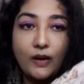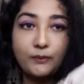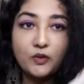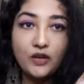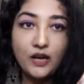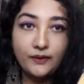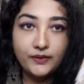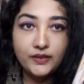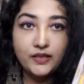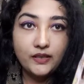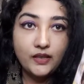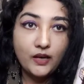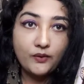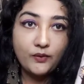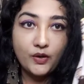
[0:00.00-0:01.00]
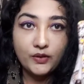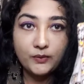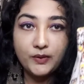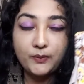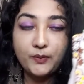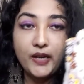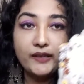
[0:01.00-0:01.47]
आपको काफ़ी ज़्यादा
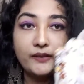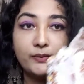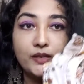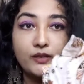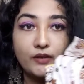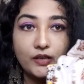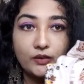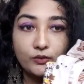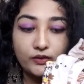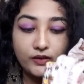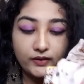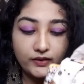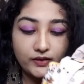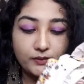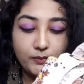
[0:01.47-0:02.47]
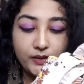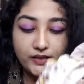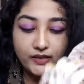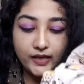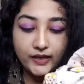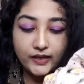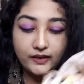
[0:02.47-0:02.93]
अफोर्डेबल प्राइस में ये वाला कुर्ता सेट
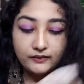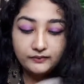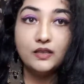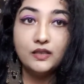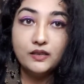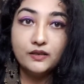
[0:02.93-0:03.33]
मिल जाएगा